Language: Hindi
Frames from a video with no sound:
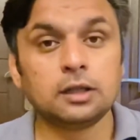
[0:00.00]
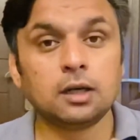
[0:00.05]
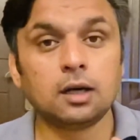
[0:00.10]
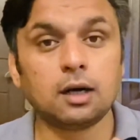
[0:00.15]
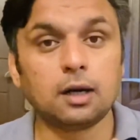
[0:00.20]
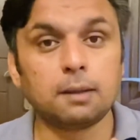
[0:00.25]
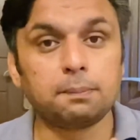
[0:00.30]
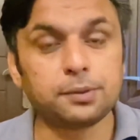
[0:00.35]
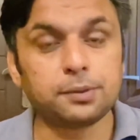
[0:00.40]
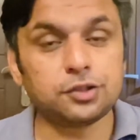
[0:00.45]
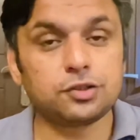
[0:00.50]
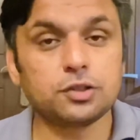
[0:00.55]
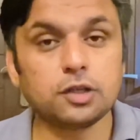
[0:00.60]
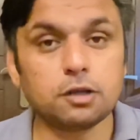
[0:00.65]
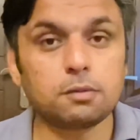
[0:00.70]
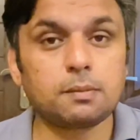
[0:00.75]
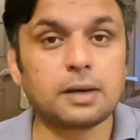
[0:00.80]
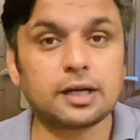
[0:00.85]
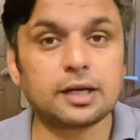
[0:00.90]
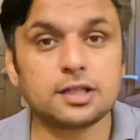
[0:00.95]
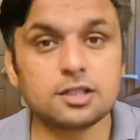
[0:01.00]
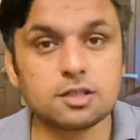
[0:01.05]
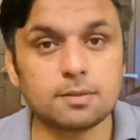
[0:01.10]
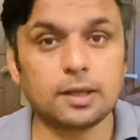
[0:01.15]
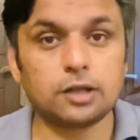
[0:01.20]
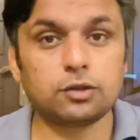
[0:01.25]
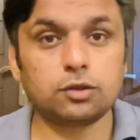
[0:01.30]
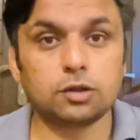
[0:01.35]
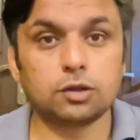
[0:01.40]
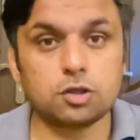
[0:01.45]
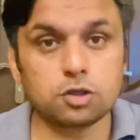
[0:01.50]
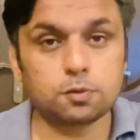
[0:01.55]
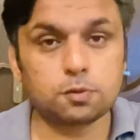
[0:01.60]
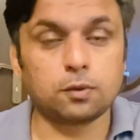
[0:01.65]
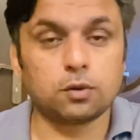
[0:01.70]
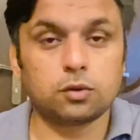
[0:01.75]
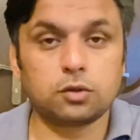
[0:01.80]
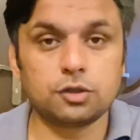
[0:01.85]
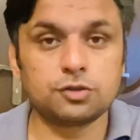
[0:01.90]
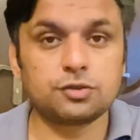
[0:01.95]
पीटीआई और बाकी जमातों के जो
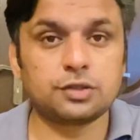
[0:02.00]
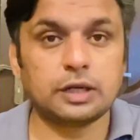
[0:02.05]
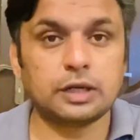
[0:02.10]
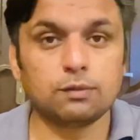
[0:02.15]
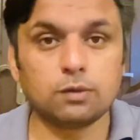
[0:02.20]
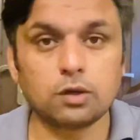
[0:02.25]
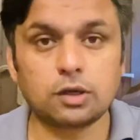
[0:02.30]
सपोर्टर्स हैं